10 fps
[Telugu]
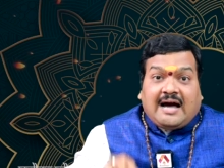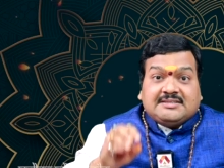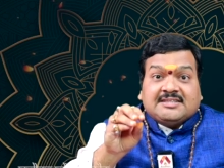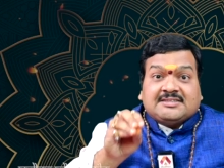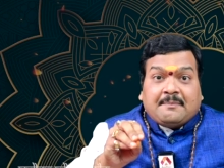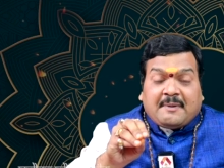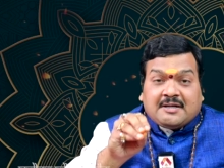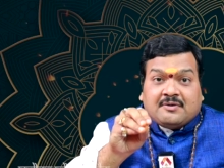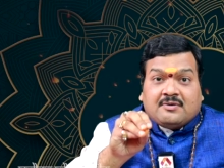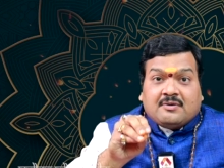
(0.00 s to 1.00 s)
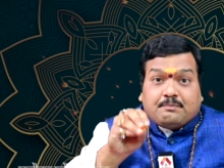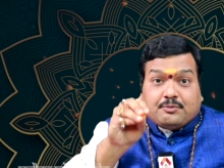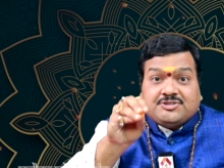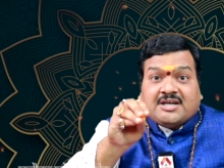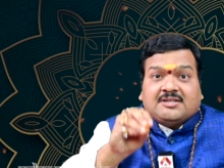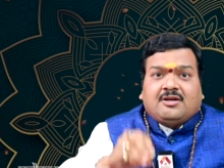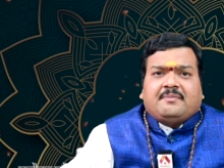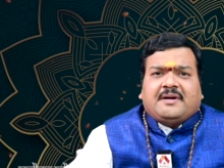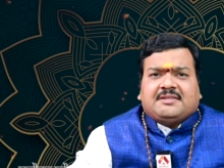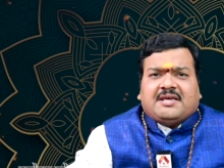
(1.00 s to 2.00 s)
ఆ చిత్రపటం పూజ
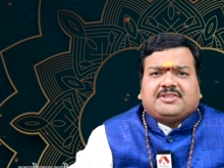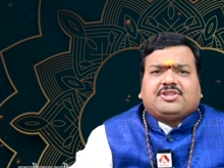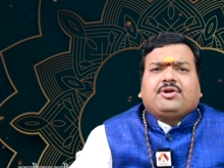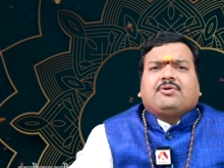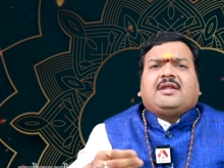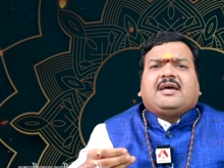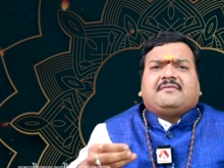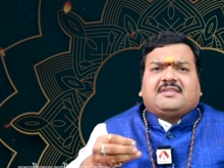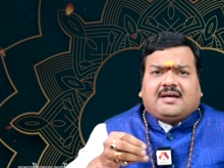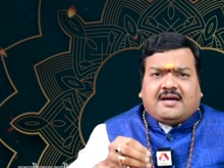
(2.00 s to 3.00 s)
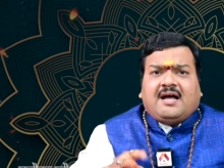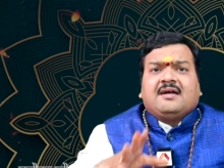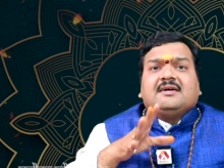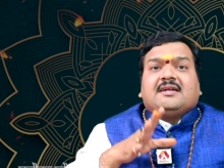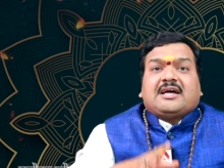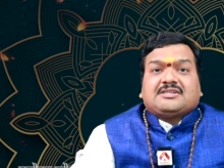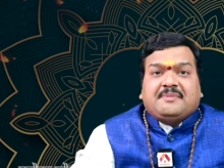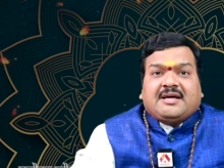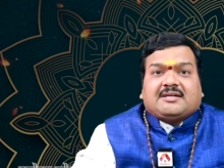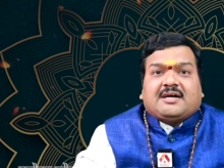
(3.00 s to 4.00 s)
గదిలో పెడితే తిరుగులేని విధంగా
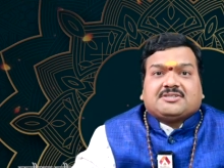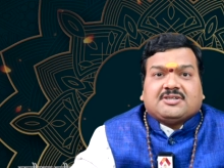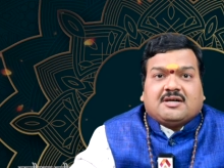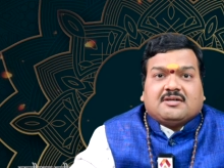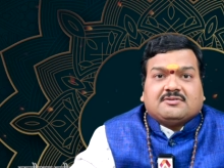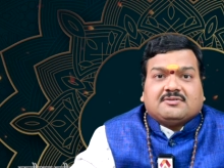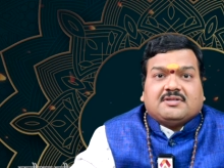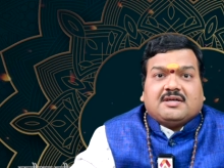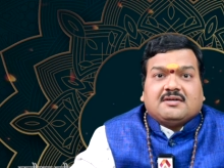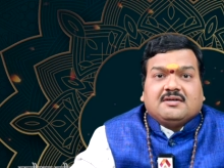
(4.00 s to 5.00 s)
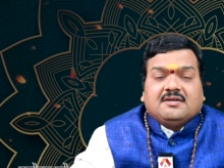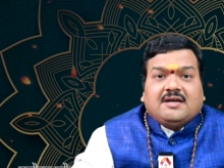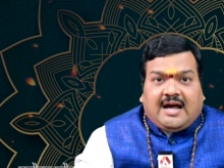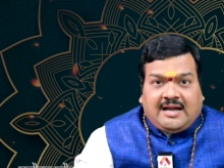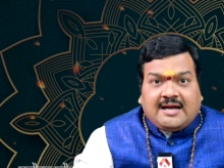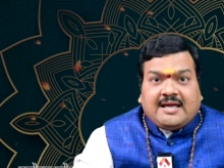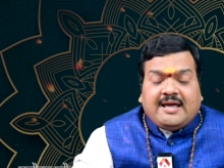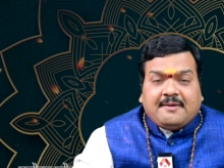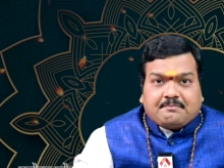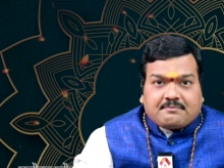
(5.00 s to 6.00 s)
లక్ష్మీ కటాక్షం కలుగుతుంది
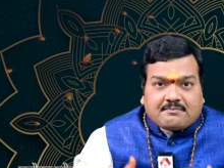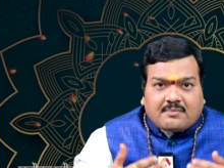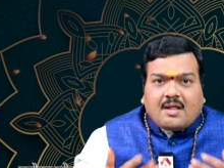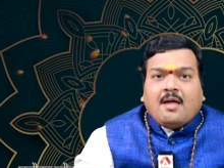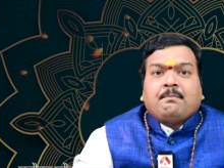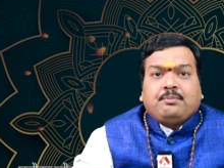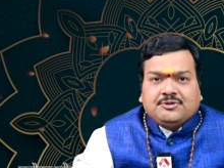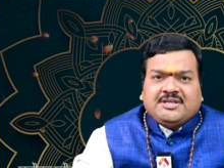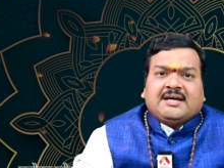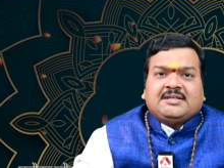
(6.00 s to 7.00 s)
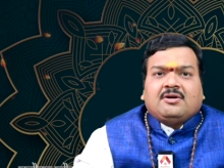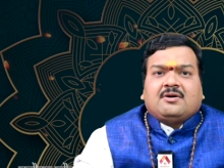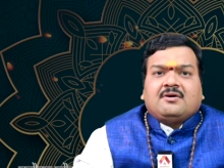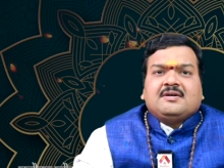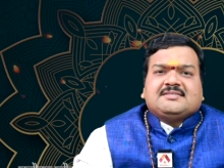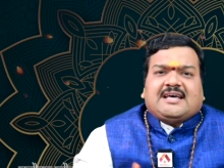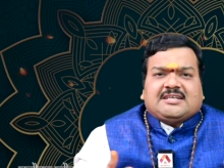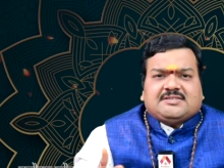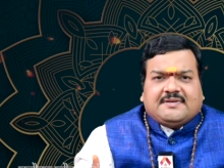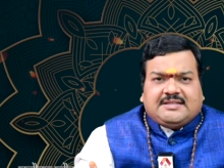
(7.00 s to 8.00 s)
అలాగే పూజ గదిలో
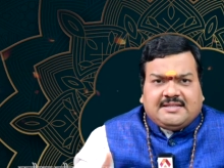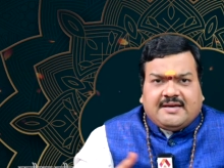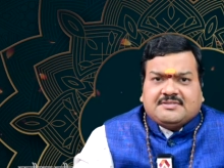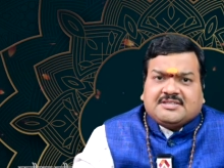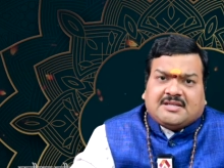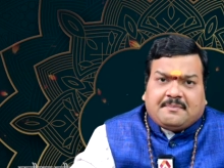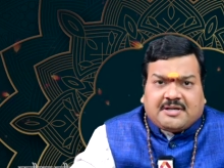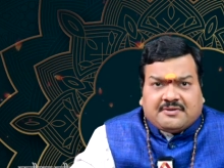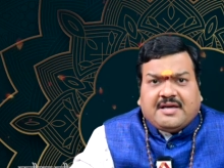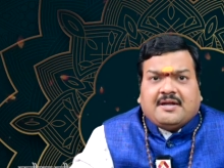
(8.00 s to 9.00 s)
సరస్వతీదేవి చిత్రపటం